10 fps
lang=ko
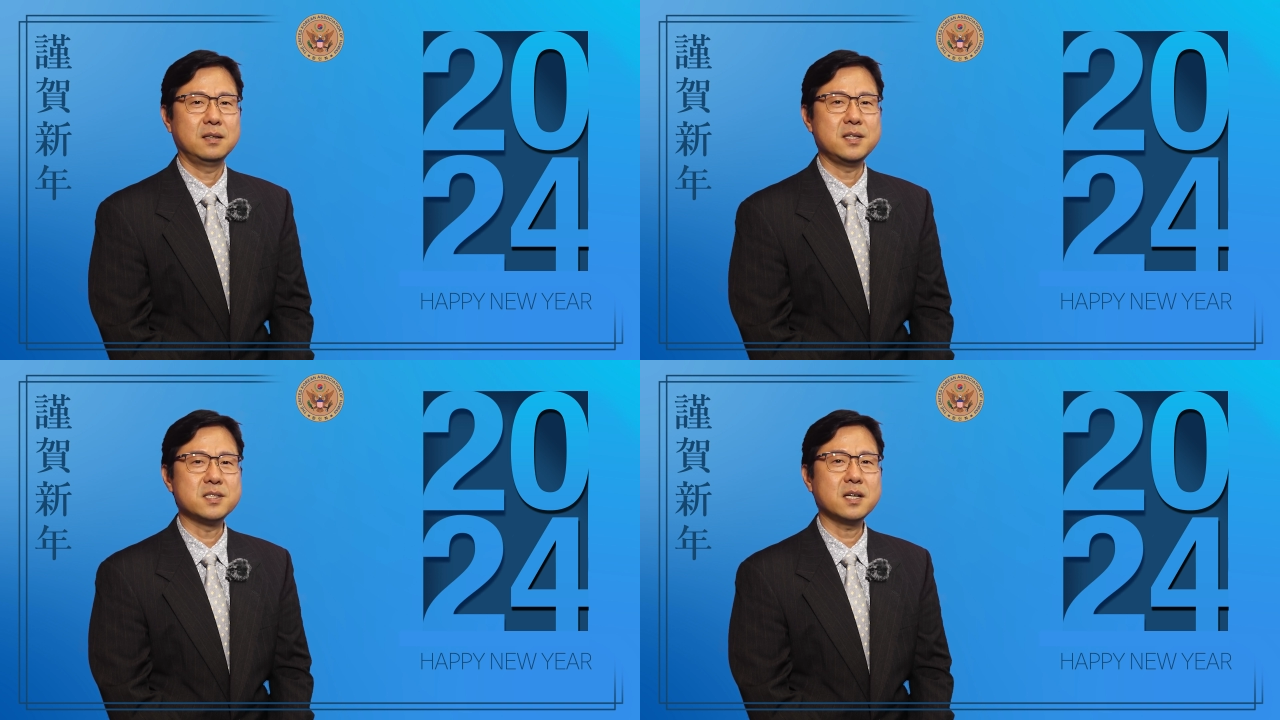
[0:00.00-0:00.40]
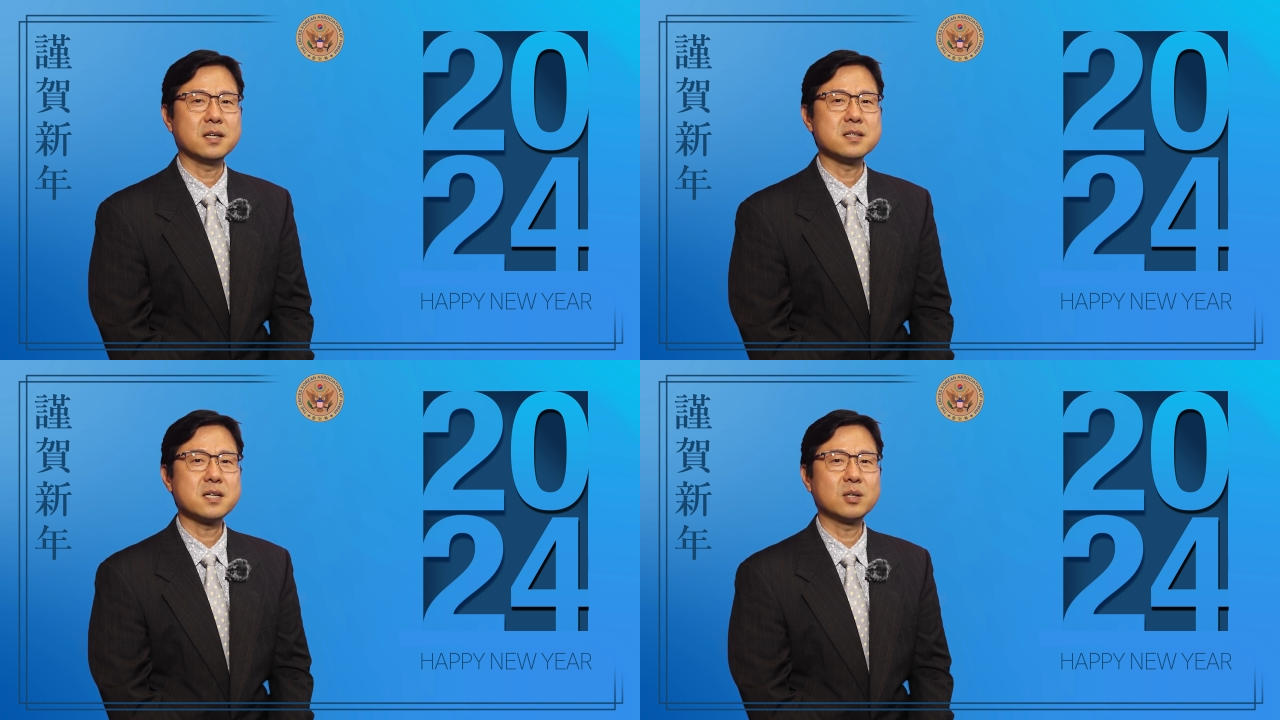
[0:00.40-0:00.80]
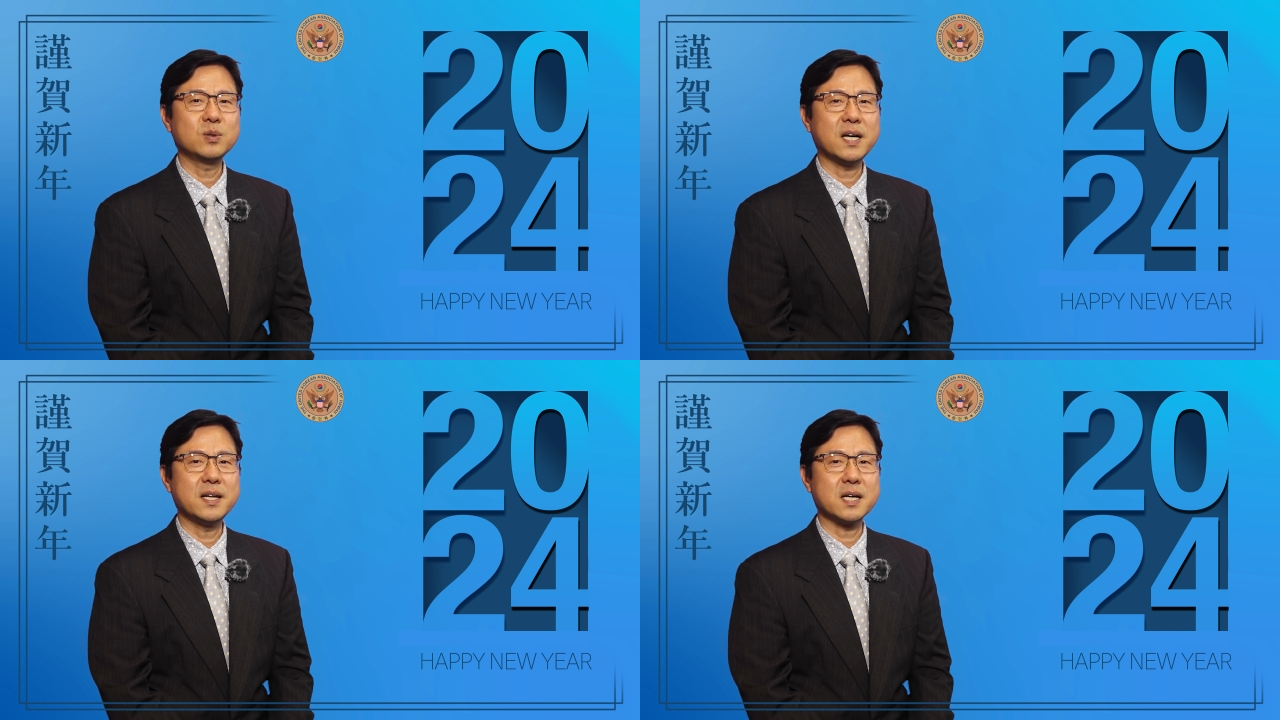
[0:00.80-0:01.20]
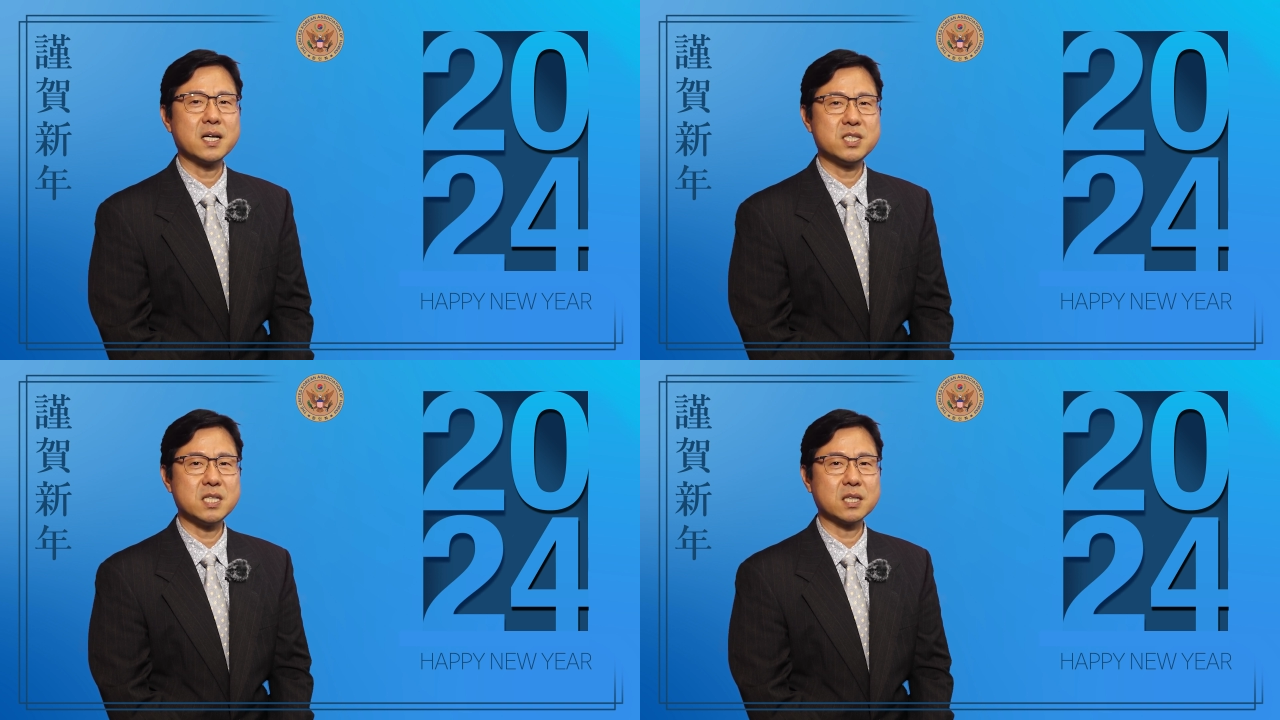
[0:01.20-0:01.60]
이제 새로운 한
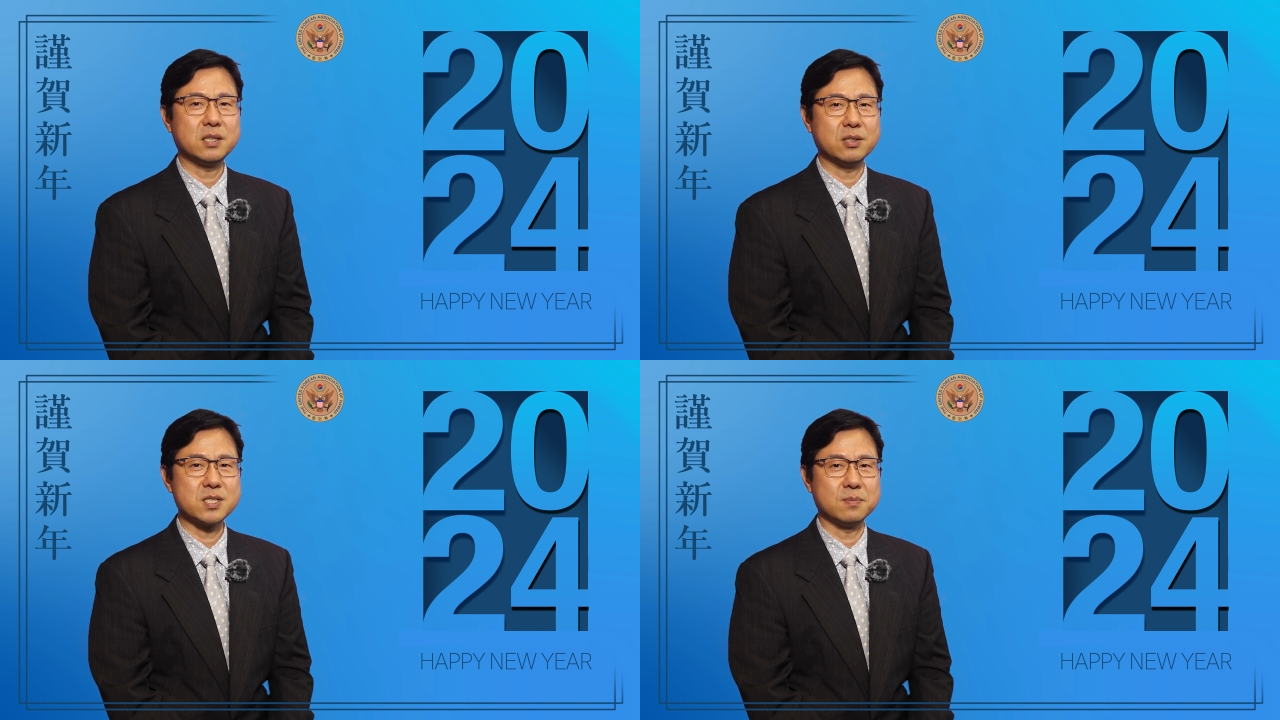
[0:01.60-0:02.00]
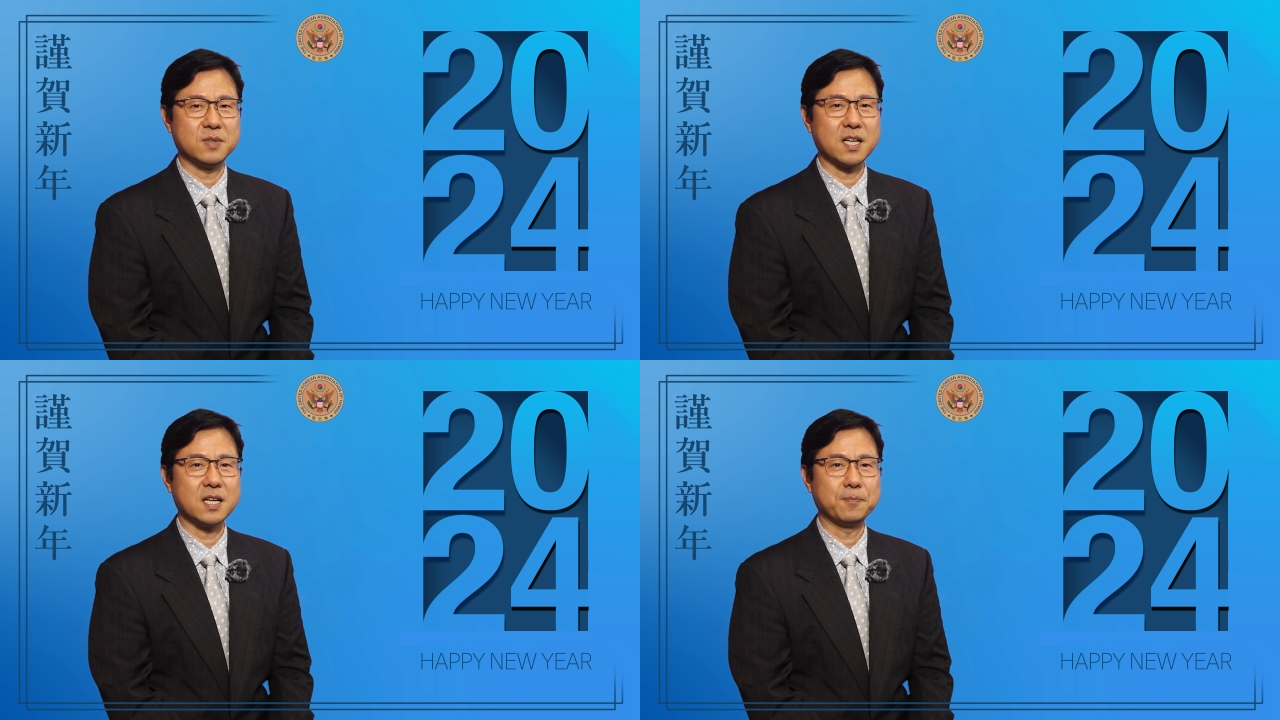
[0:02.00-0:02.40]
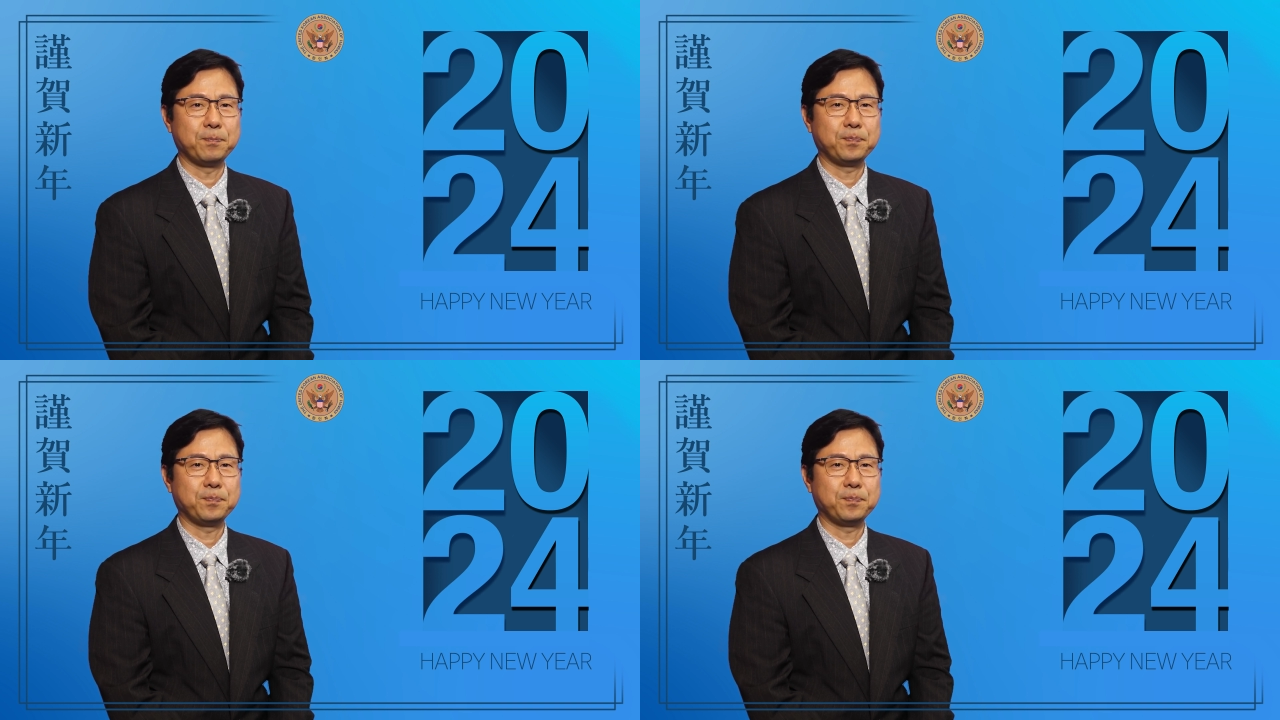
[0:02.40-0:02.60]
해가 시작되었습니다.